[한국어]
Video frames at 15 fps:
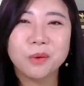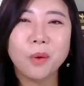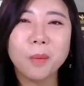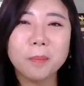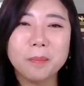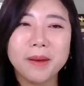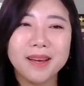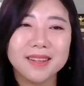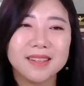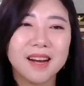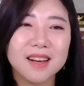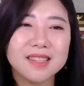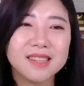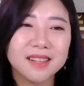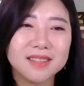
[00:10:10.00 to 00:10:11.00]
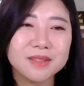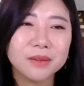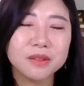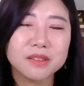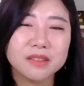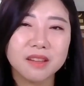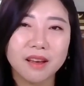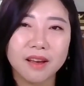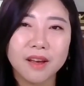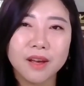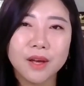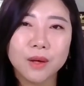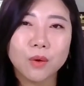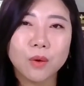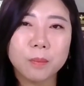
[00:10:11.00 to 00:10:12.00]
그래서 코팩을 항상 했었는데
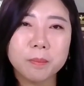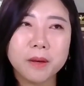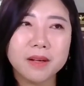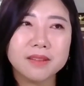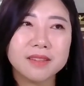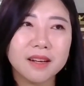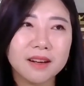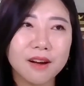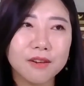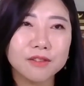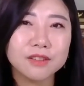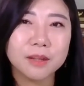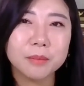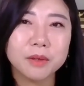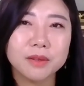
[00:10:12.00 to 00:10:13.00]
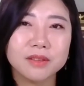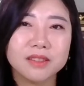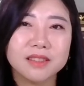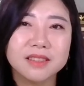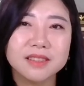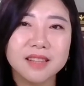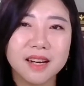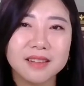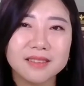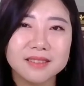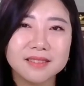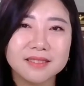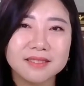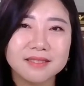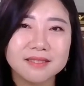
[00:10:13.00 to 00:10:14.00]
코팩을 딱 하고 나면
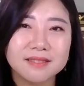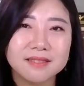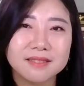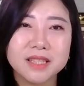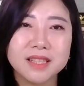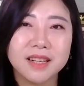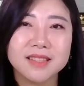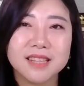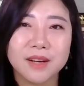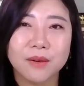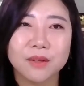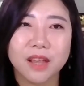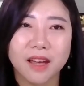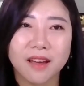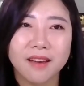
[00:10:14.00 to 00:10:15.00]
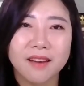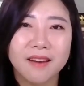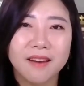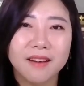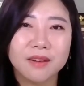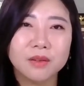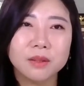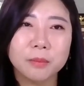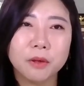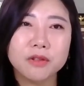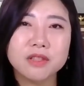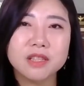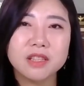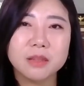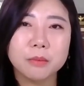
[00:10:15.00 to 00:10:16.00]
그날은 피지가 제거돼. 그런데
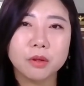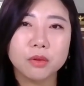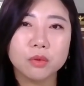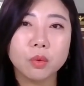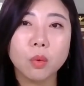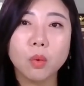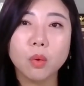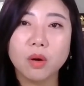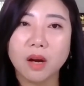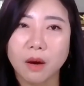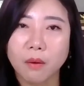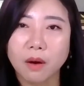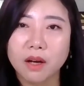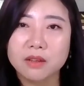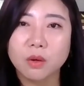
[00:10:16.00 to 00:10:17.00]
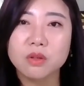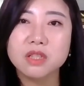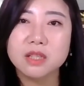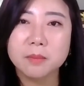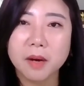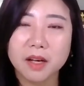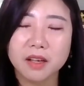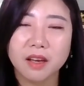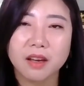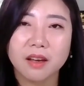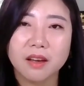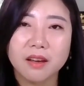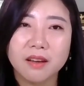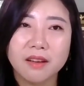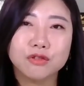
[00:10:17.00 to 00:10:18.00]
며칠이면 또 올라와. 더 심하게.
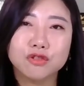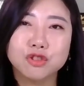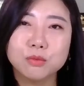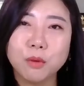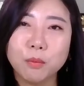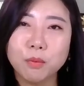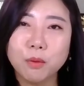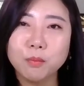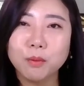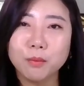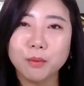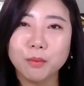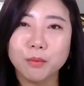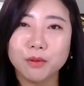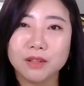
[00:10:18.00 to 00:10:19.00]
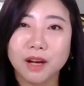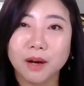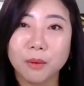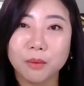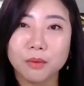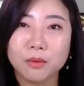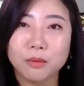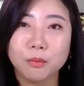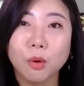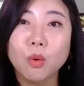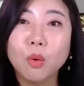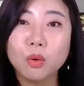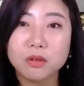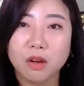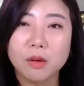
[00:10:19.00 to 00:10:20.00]
그리고 구멍 뽕뽕뽕뽕 나고
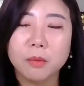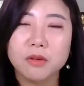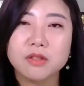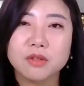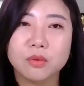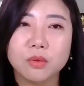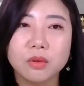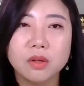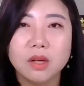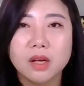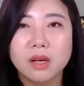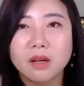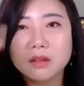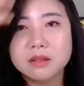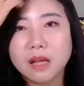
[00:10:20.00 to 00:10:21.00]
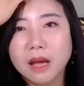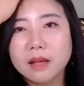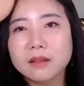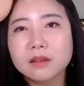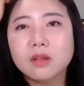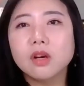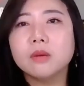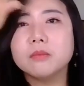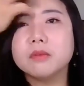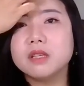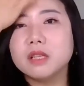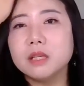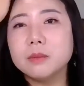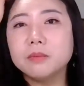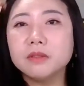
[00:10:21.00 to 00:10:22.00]
모공 넓어지고 근데
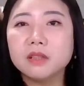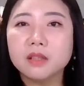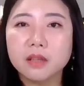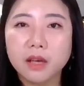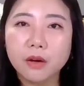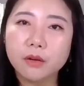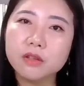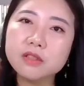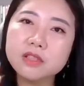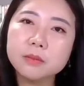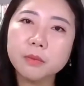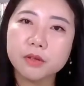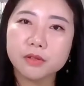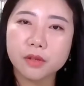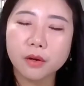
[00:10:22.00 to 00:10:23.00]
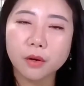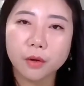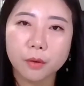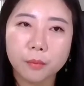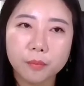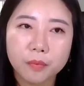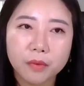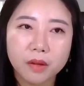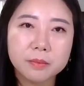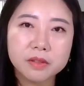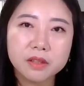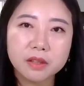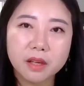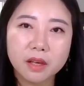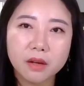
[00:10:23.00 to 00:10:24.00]
애텀이 이브닝 케어를 쓰면서
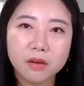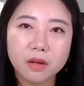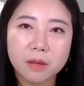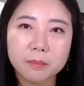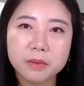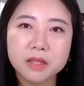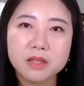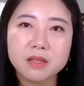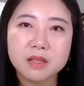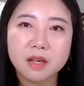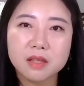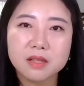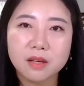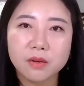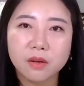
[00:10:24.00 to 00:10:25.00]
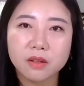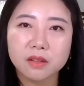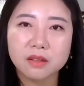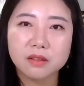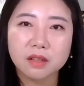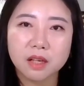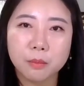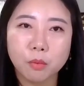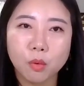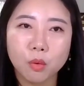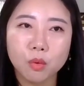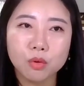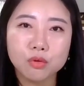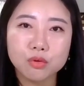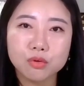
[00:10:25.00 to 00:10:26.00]
이브닝 케어가 피지가 제거가 되는데 이게
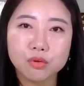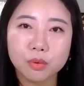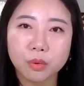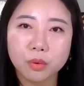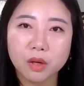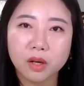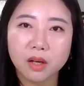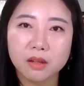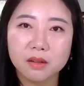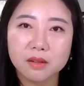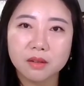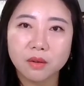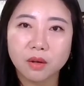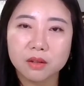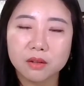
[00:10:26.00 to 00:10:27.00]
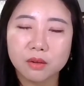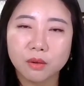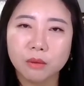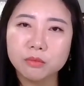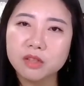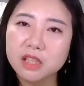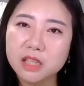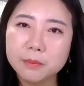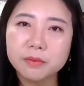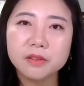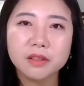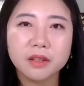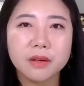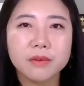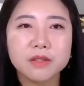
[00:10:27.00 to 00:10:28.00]
모공 축소 효과가 있는 것같더라고 아무튼
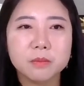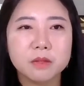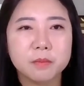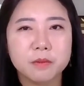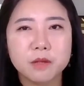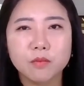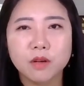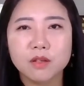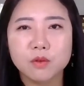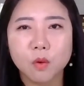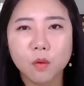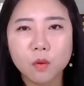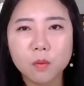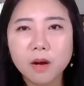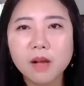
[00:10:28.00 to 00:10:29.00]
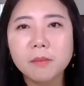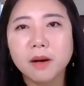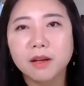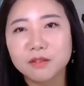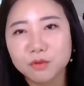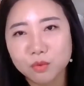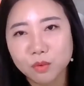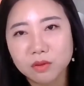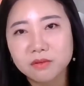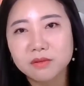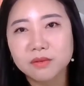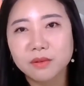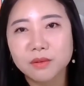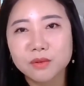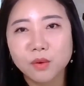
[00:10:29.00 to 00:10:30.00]
이브닝 케어 쓰면서 피부가 정말 많이
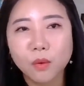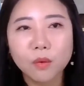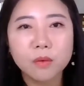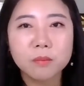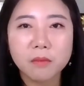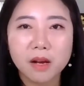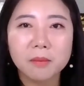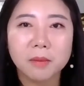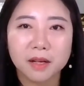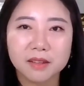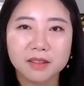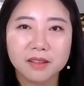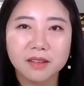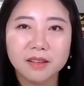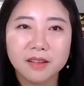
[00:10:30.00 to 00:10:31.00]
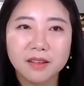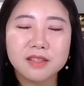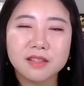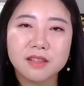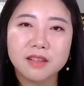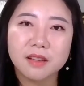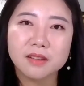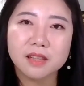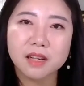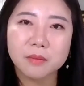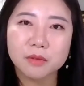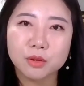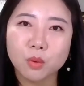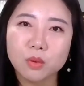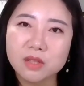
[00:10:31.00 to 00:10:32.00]
좋아졌어요. 정말 많이. 진짜 이렇게
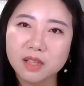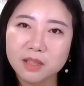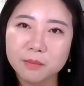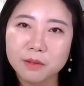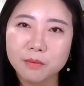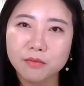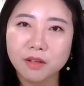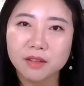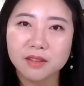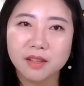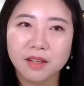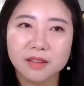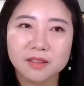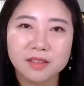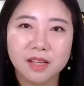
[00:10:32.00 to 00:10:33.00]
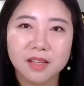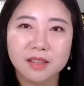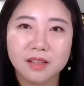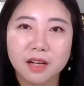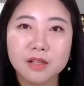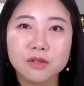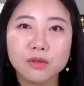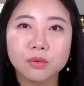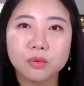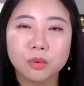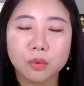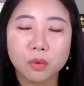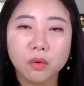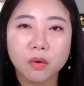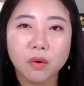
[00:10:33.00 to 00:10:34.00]
사람들이 도자기 피부 같다라는 얘기를 할
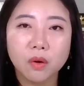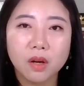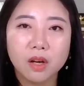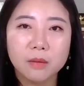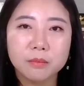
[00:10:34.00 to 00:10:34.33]
정도로